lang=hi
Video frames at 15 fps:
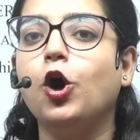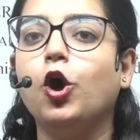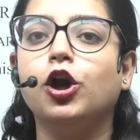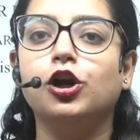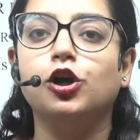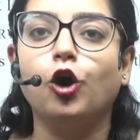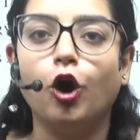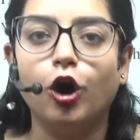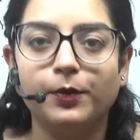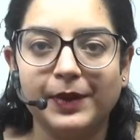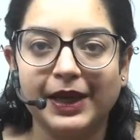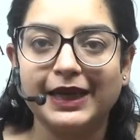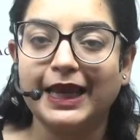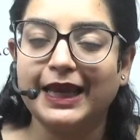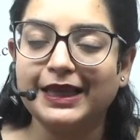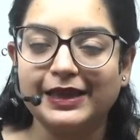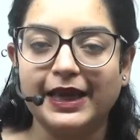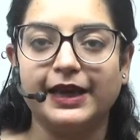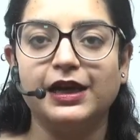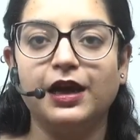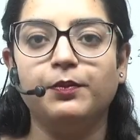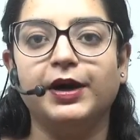और लॉ में नहीं
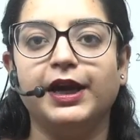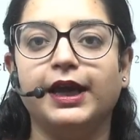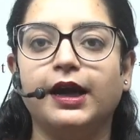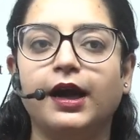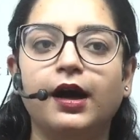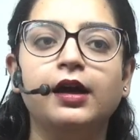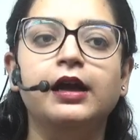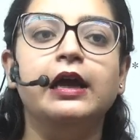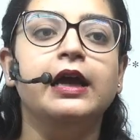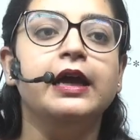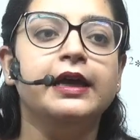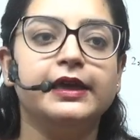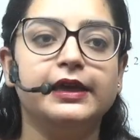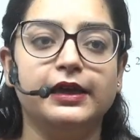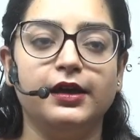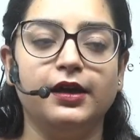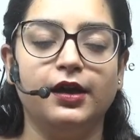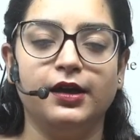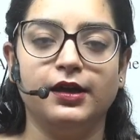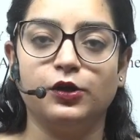देखना पड़ेगा uh,